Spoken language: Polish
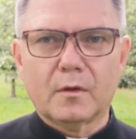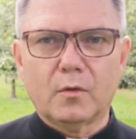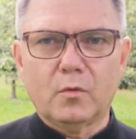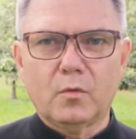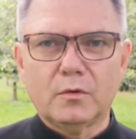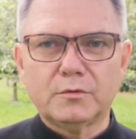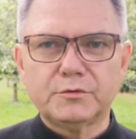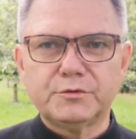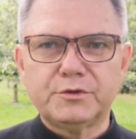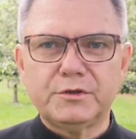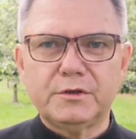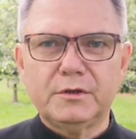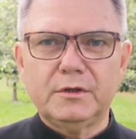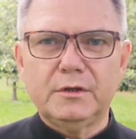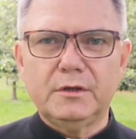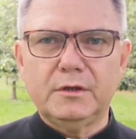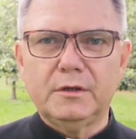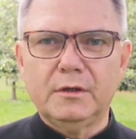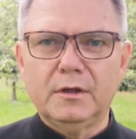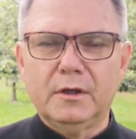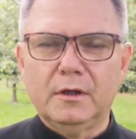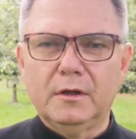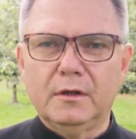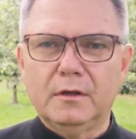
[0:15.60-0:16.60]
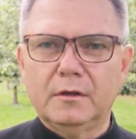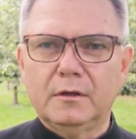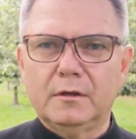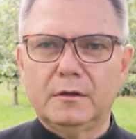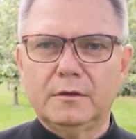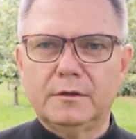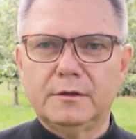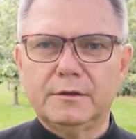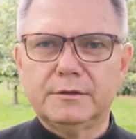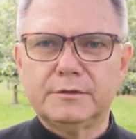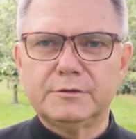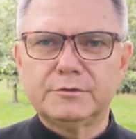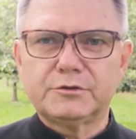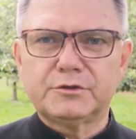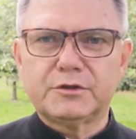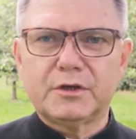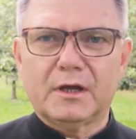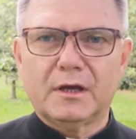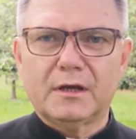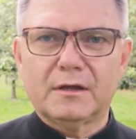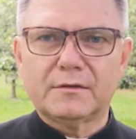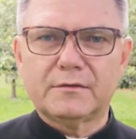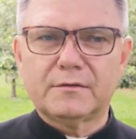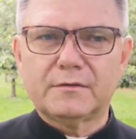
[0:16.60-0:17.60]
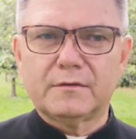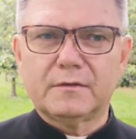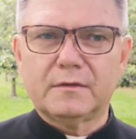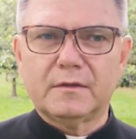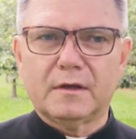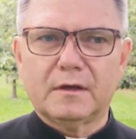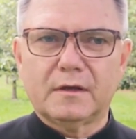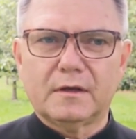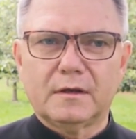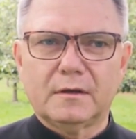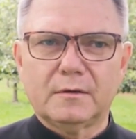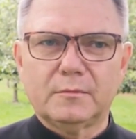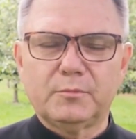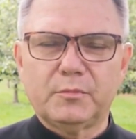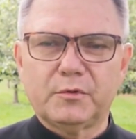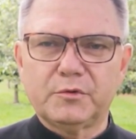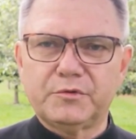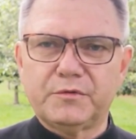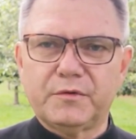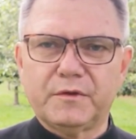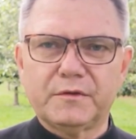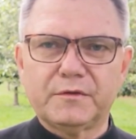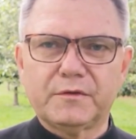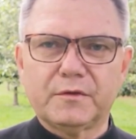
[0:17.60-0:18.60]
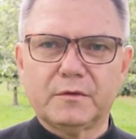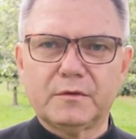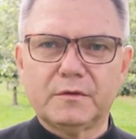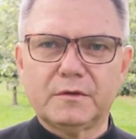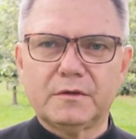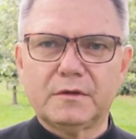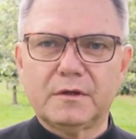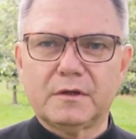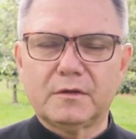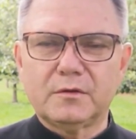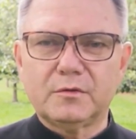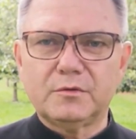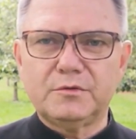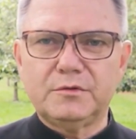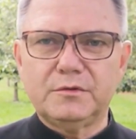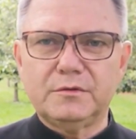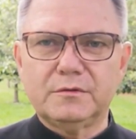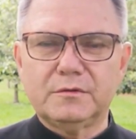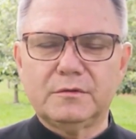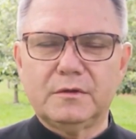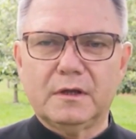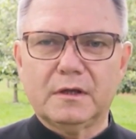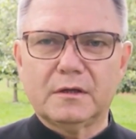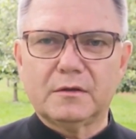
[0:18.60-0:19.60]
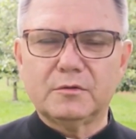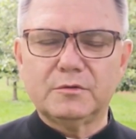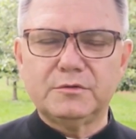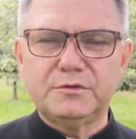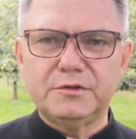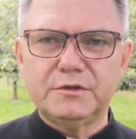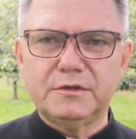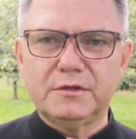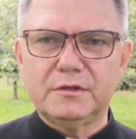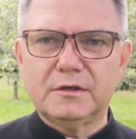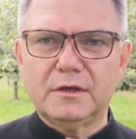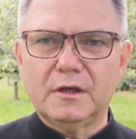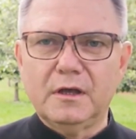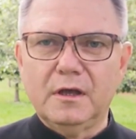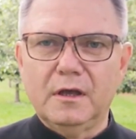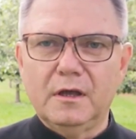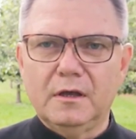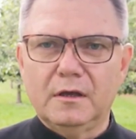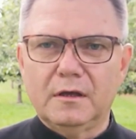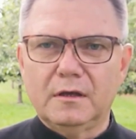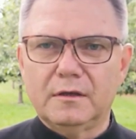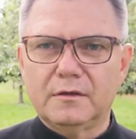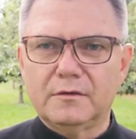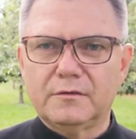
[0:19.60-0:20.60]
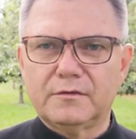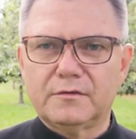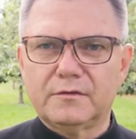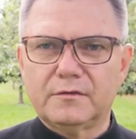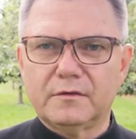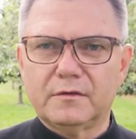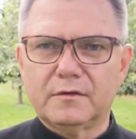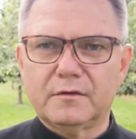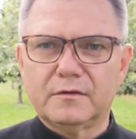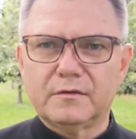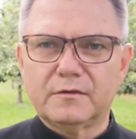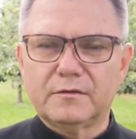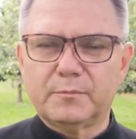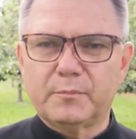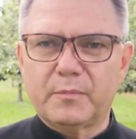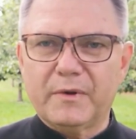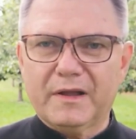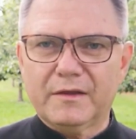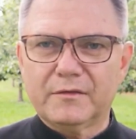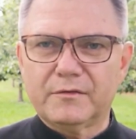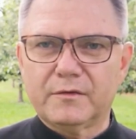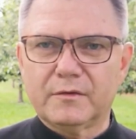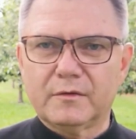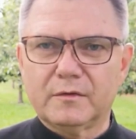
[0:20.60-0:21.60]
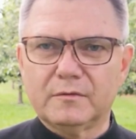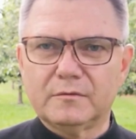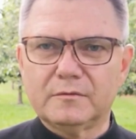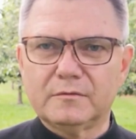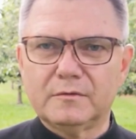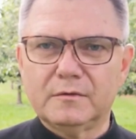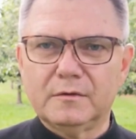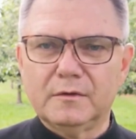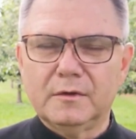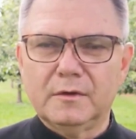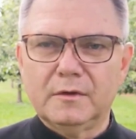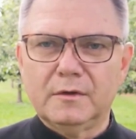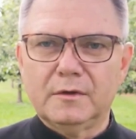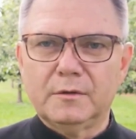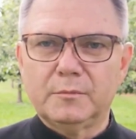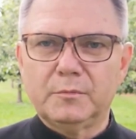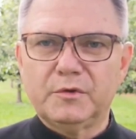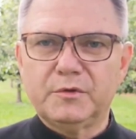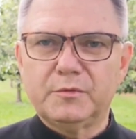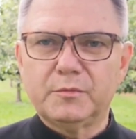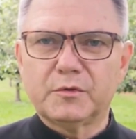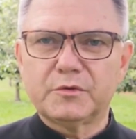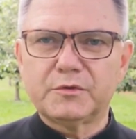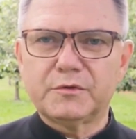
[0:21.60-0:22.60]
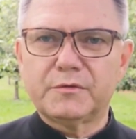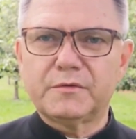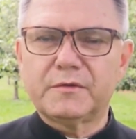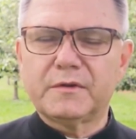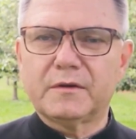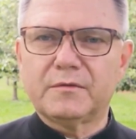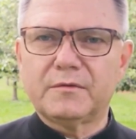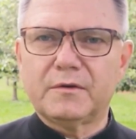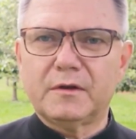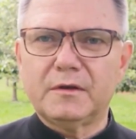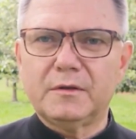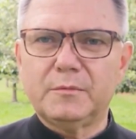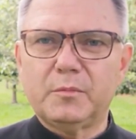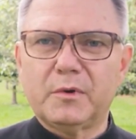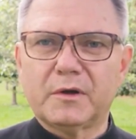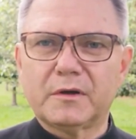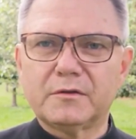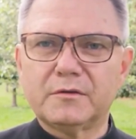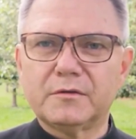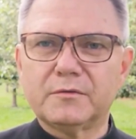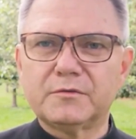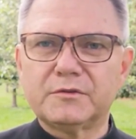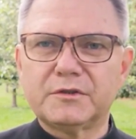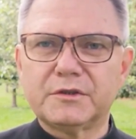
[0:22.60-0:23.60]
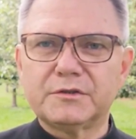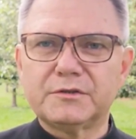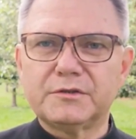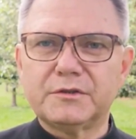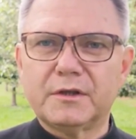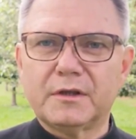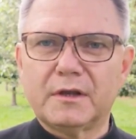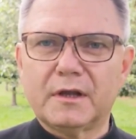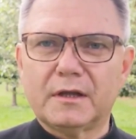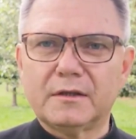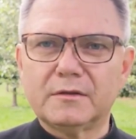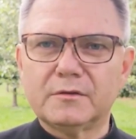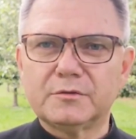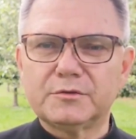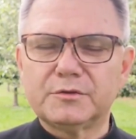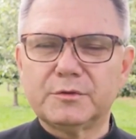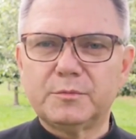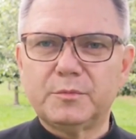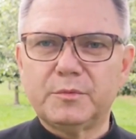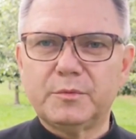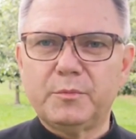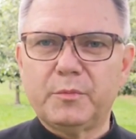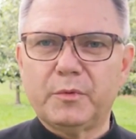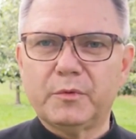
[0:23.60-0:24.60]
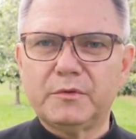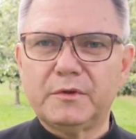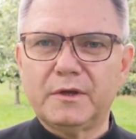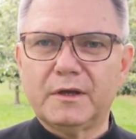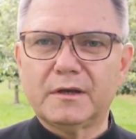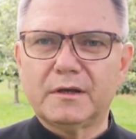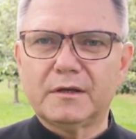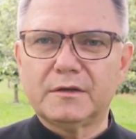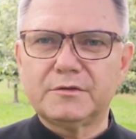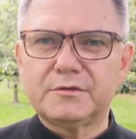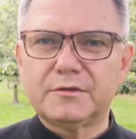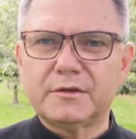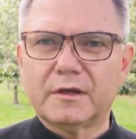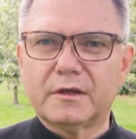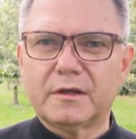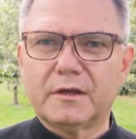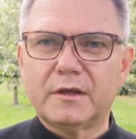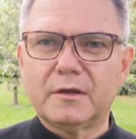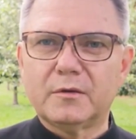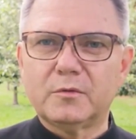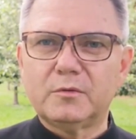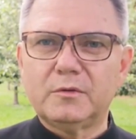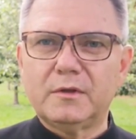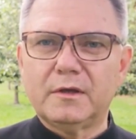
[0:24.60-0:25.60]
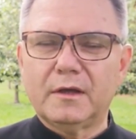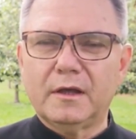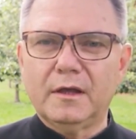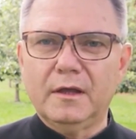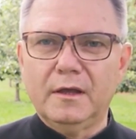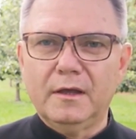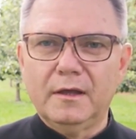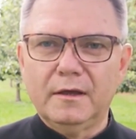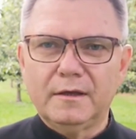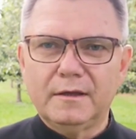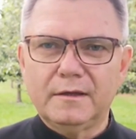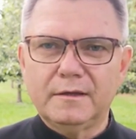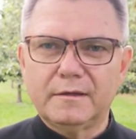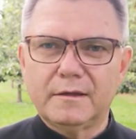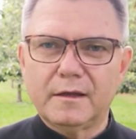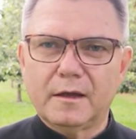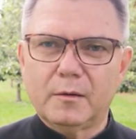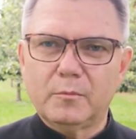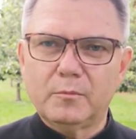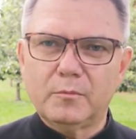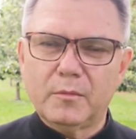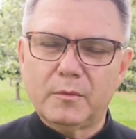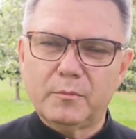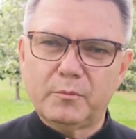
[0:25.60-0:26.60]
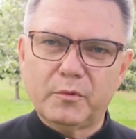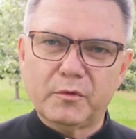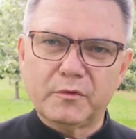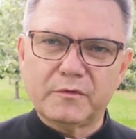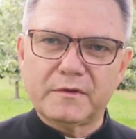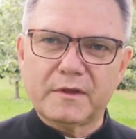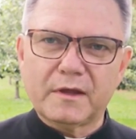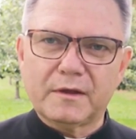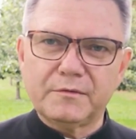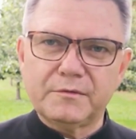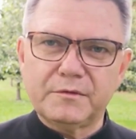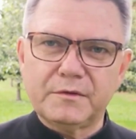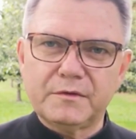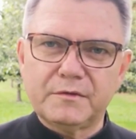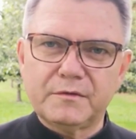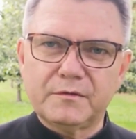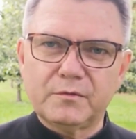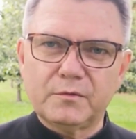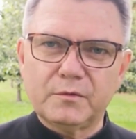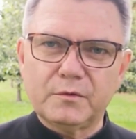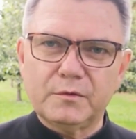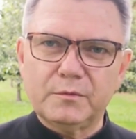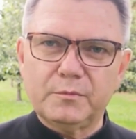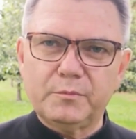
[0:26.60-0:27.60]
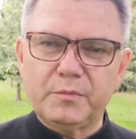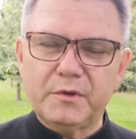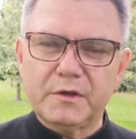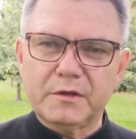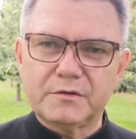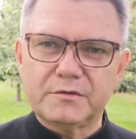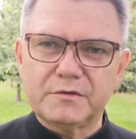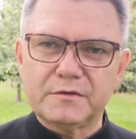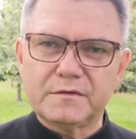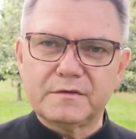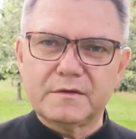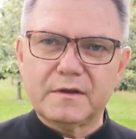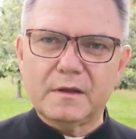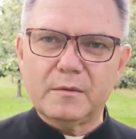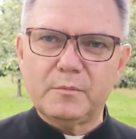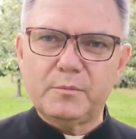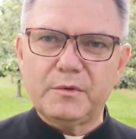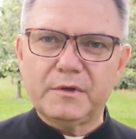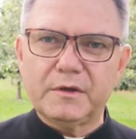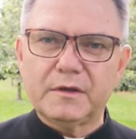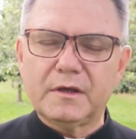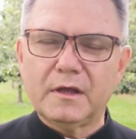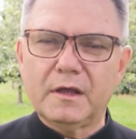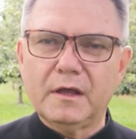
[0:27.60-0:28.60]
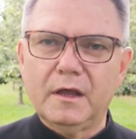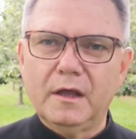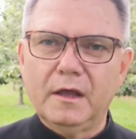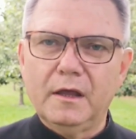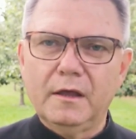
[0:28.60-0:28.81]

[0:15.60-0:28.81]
łączyli czas na, poświęcony na, dla rodziny z, z pracą. Być może wstawali bardzo wcześnie rano, żeby podjechać na giełdę i tam postawić swój pierwszy sklepik.